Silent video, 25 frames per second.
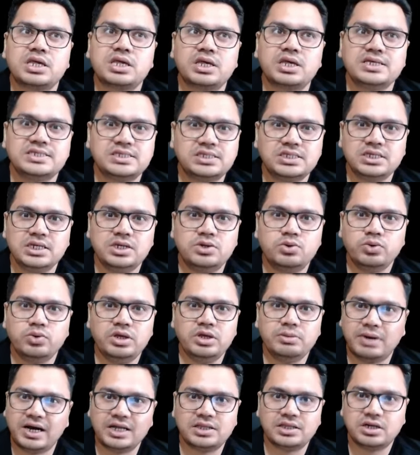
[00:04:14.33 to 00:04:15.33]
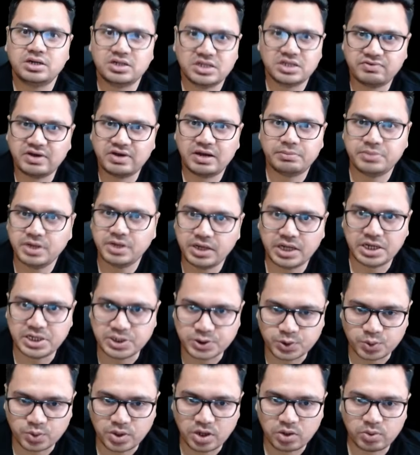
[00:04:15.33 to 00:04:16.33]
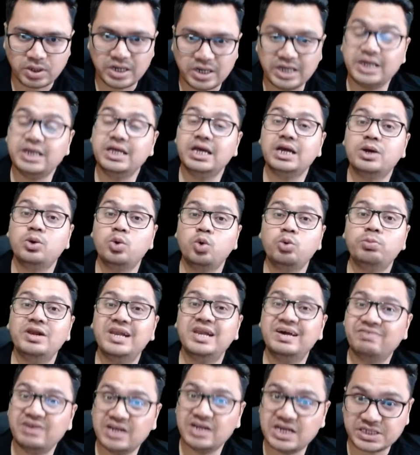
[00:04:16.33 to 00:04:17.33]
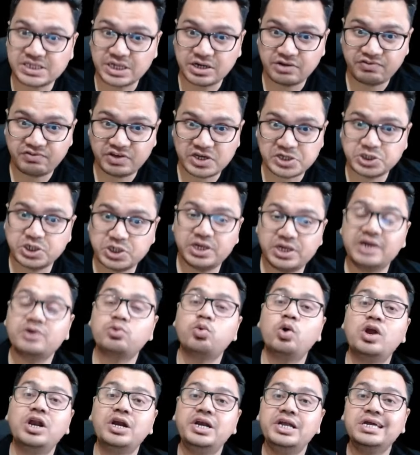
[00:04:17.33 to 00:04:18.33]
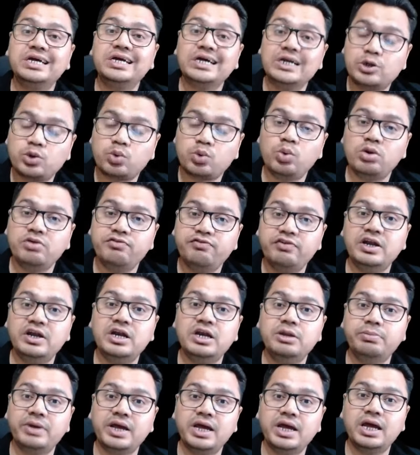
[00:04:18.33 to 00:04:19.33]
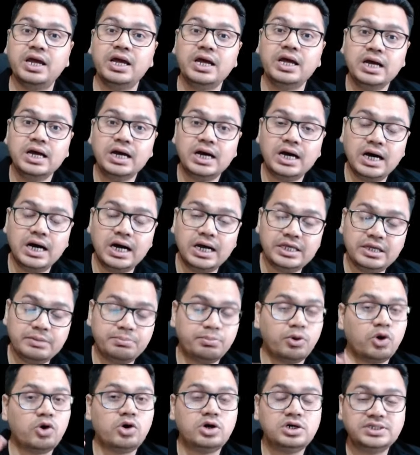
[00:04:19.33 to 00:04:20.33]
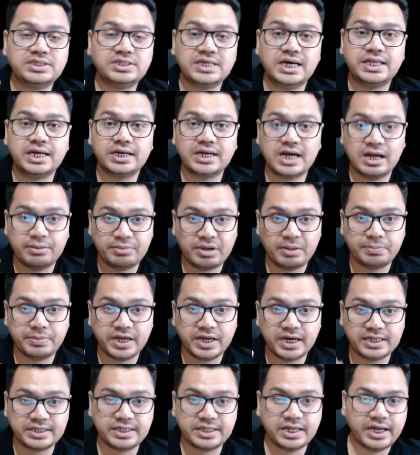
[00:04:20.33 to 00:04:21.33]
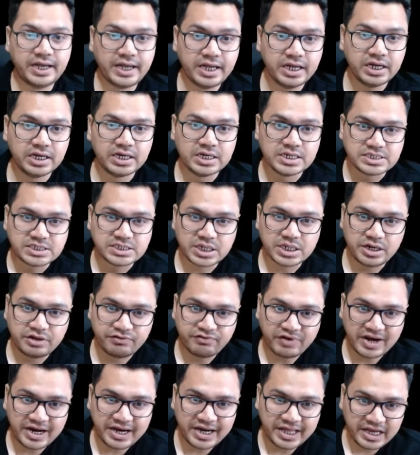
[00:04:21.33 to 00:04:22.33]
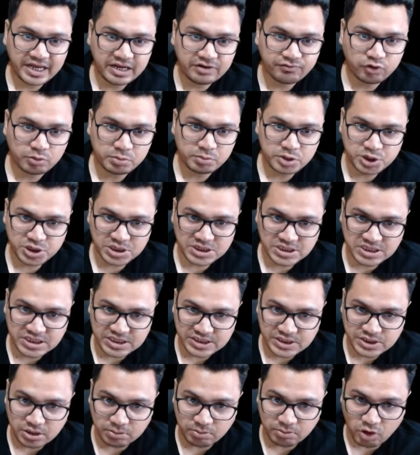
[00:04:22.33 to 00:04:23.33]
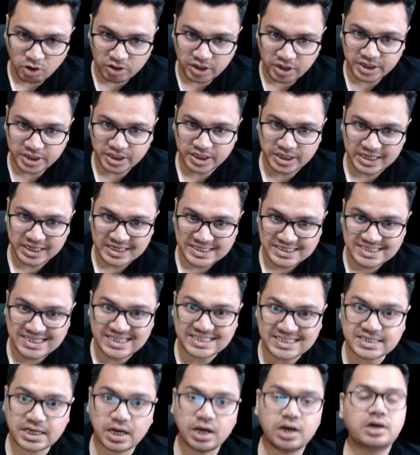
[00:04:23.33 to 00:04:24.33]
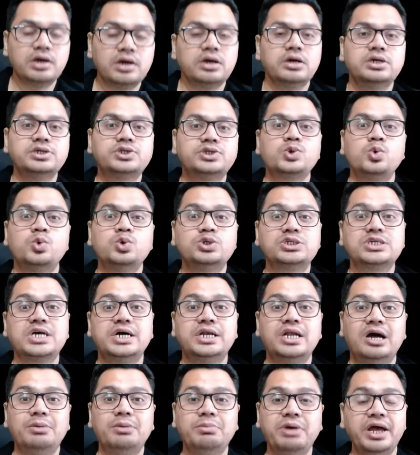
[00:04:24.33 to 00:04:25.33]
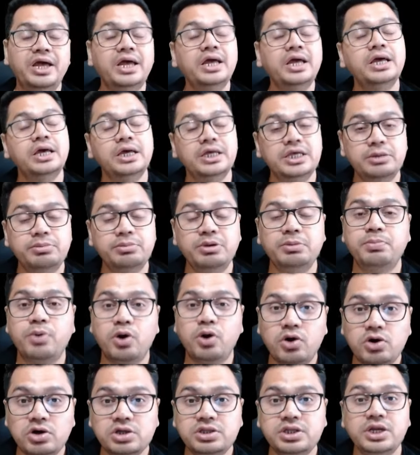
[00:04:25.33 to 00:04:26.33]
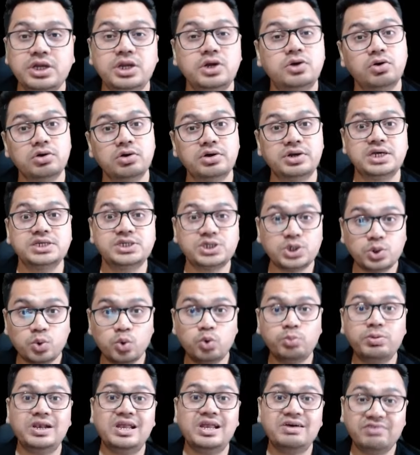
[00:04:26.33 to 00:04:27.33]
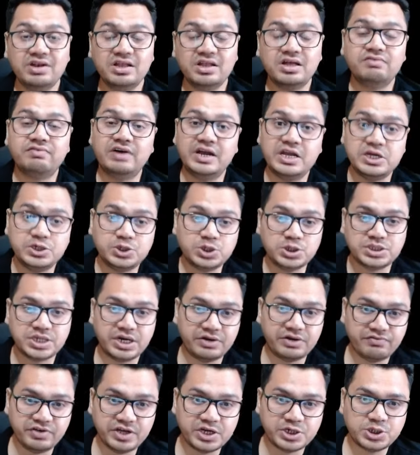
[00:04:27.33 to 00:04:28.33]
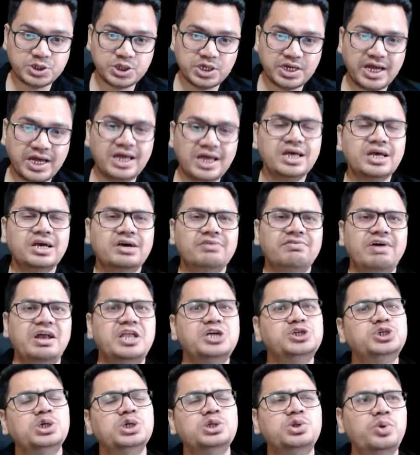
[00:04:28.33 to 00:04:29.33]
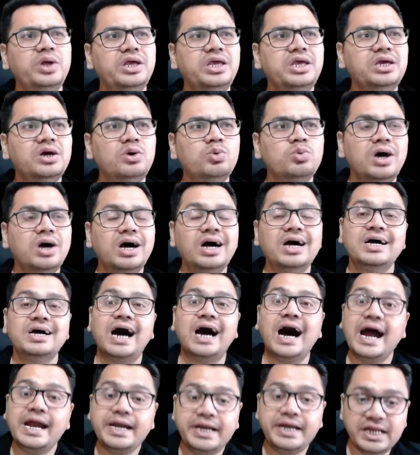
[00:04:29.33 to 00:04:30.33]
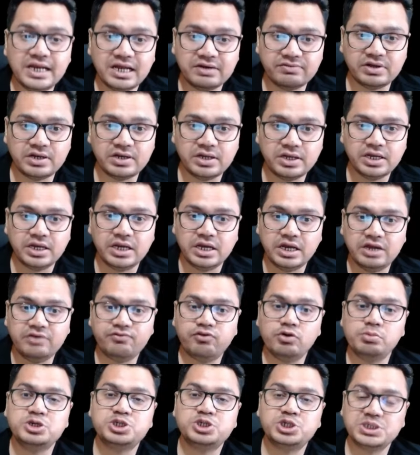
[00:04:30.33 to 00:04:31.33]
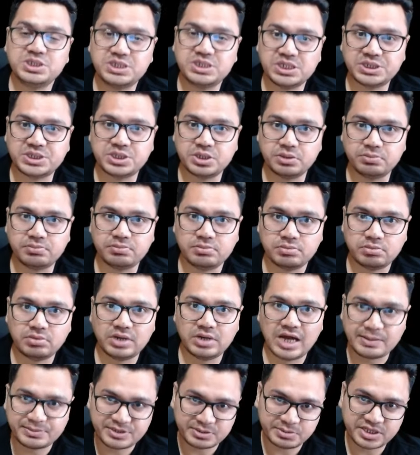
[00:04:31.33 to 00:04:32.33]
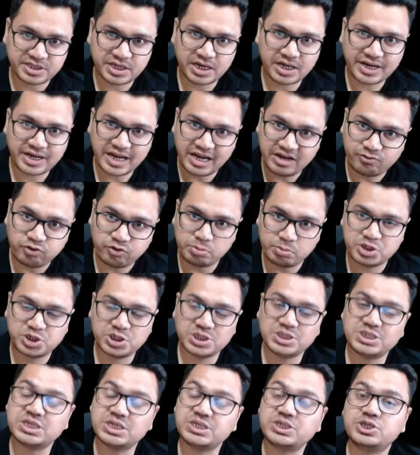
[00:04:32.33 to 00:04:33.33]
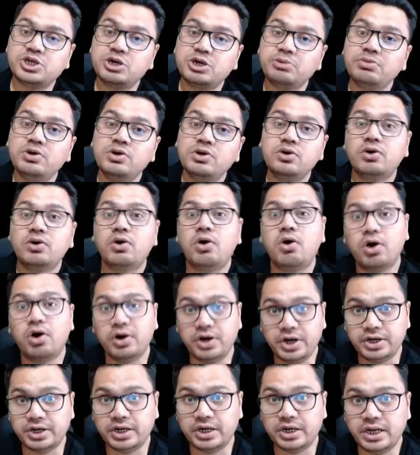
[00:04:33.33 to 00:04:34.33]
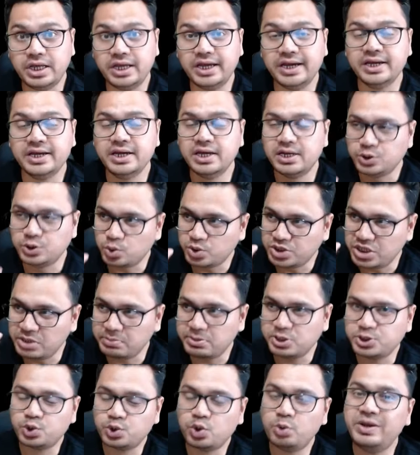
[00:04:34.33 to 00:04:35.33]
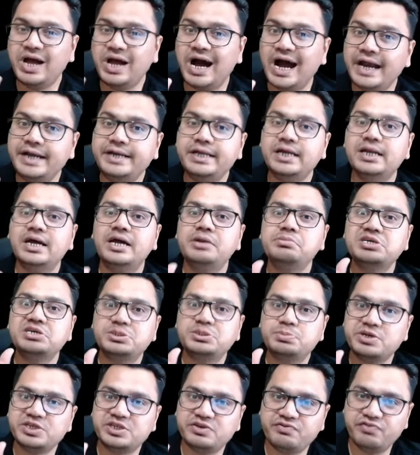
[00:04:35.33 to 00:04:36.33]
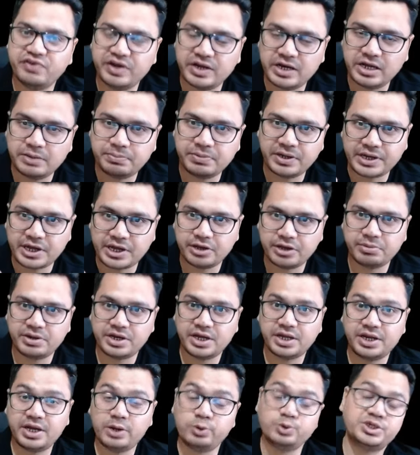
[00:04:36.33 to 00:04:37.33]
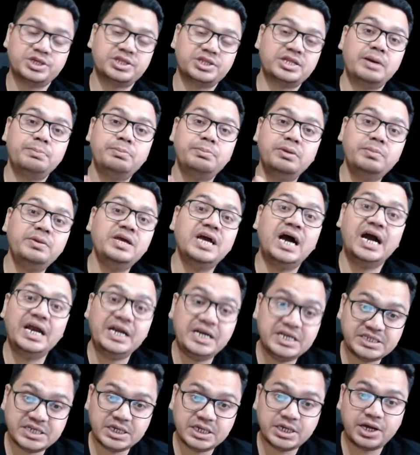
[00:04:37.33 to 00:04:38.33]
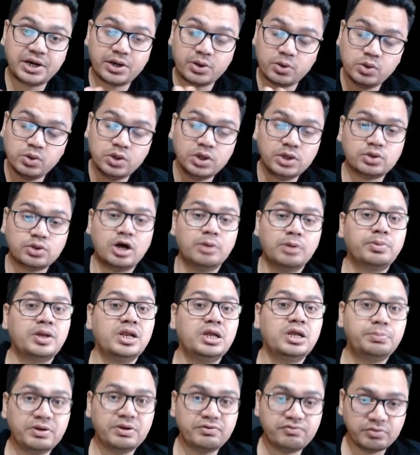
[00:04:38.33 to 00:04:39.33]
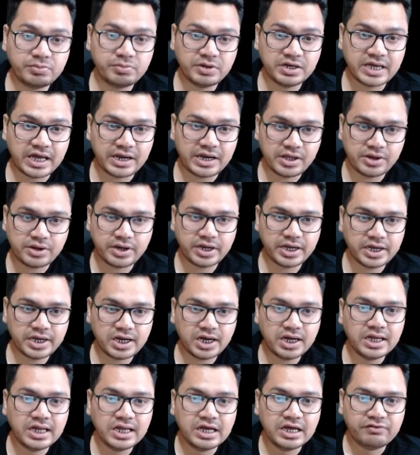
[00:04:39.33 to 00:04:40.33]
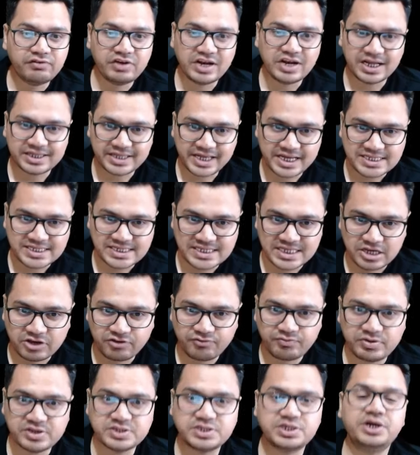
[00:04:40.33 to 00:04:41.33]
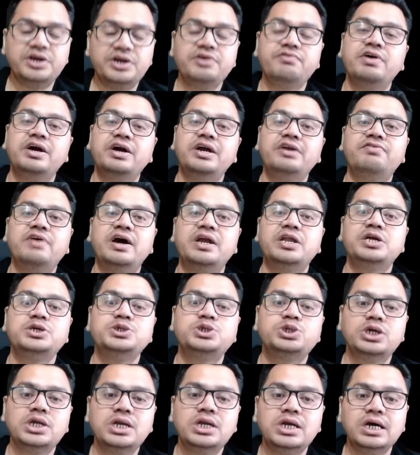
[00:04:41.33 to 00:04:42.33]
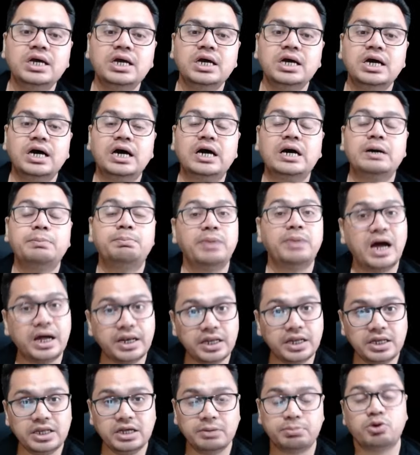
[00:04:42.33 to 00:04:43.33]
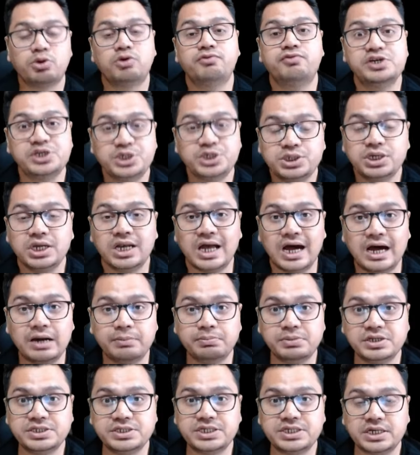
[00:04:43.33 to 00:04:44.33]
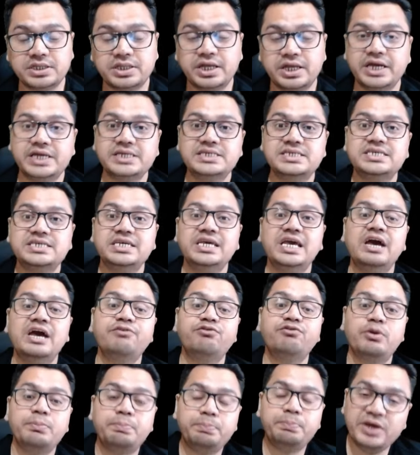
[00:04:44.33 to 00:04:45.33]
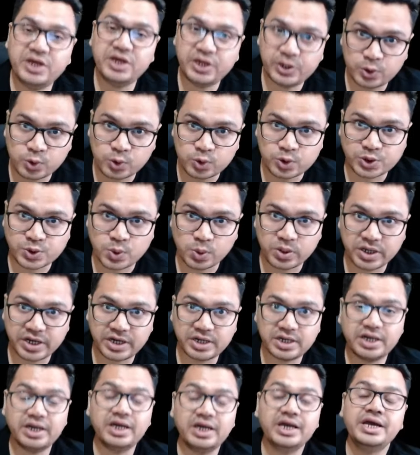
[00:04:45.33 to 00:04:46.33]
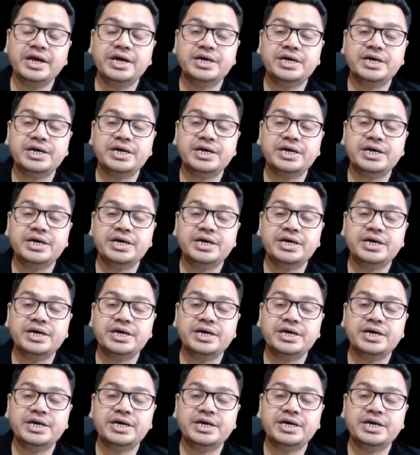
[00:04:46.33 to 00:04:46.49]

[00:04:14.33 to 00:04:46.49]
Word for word: किसी को ये बात करते हुए आपने नहीं सुना होगा लेकिन ये ग्लोबल लेवल का सर्टिफिकेशन है क्वालिटी कंट्रोल फील्ड में आ, ये बहुत ज्यादा काम आपके आता है सर्टिफाइड इंफॉर्मेशन सिस्टम ऑडिटर सीसा इस कोर्स का नाम है ये भी बहुत ही रिकॉग्नाइज्ड ग्लोबल लेवल का फाइनेंशियल सर्टिफिकेशन है फाइनेंशियल तो नहीं कहूंगा आईटी लेवल इंफॉर्मेशन सिस्टम नाम से पता लग रहा है इंफॉर्मेशन सिस्टम ऑडिटर ठीक है तो जिन बच्चों को भी आईटी लाइन में स्पेसिफिकली अपना कैरियर बनाना है हो सकता है आप बीबी आईटी से कर रहे हो तो आपके लिए प्रेफरेबल कैरियर रहेगा फिर आता है सीएफपी सर्टिफाइड फाइनेंशियल प्लानर या प्रोफेशनल आप बन सकते हैं सीएफपी कोर्स को करकर